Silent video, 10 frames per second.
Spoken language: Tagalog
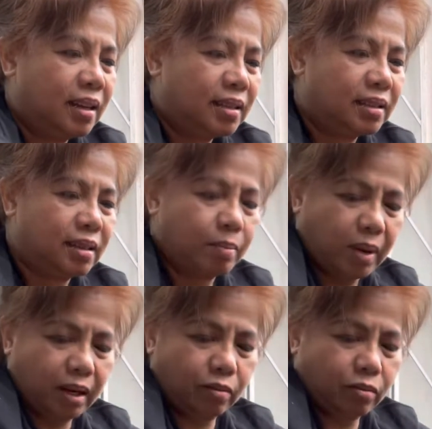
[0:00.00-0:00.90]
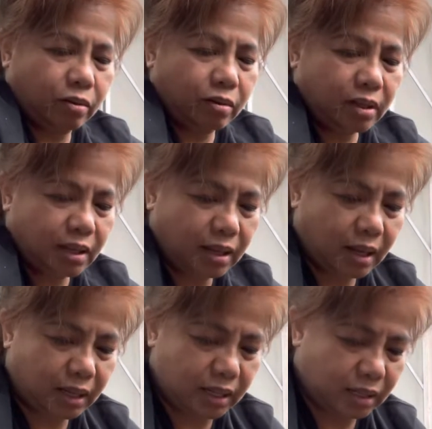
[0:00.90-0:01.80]
sa balkon
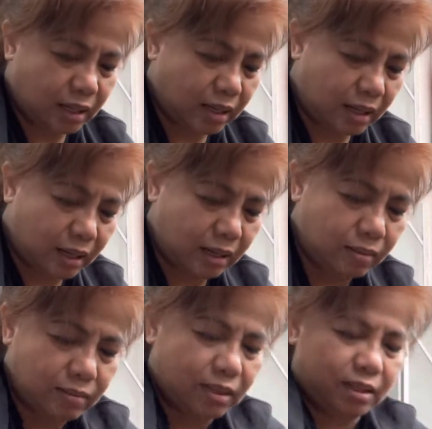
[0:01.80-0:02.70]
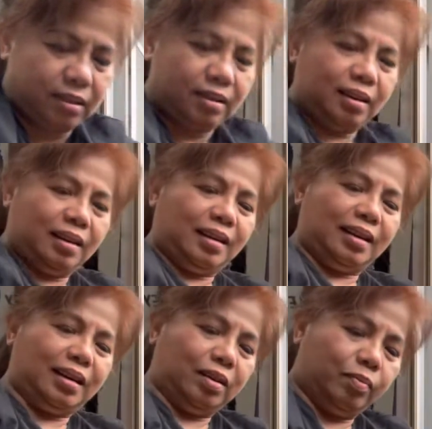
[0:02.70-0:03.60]
ng isang house.
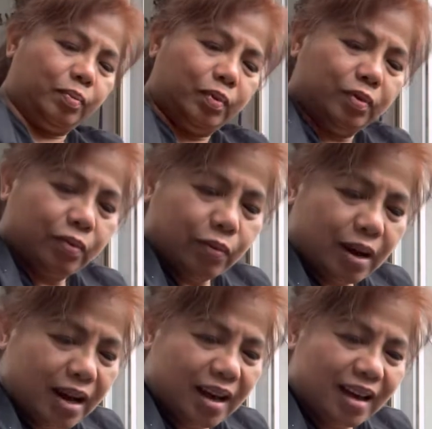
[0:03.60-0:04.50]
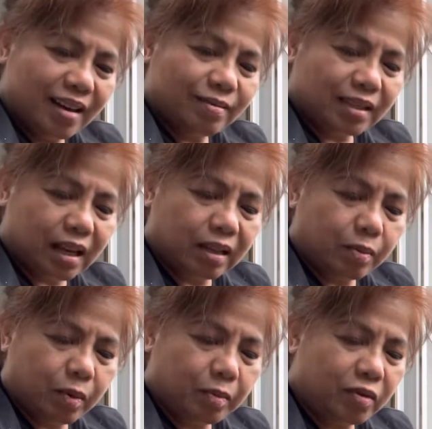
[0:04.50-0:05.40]
Ayan po. Wow! Sana
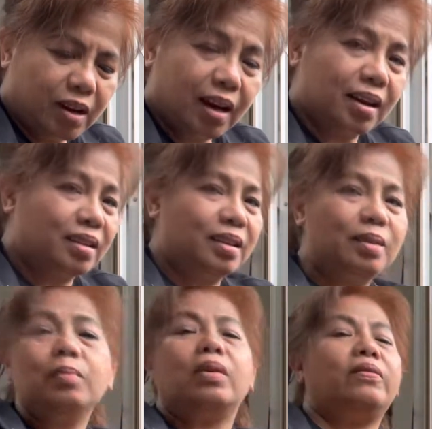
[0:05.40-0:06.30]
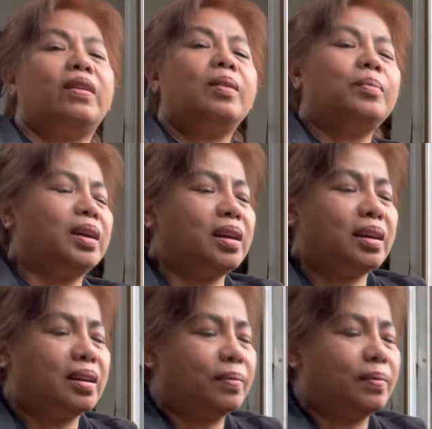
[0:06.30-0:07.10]
bumunga ka ng marami.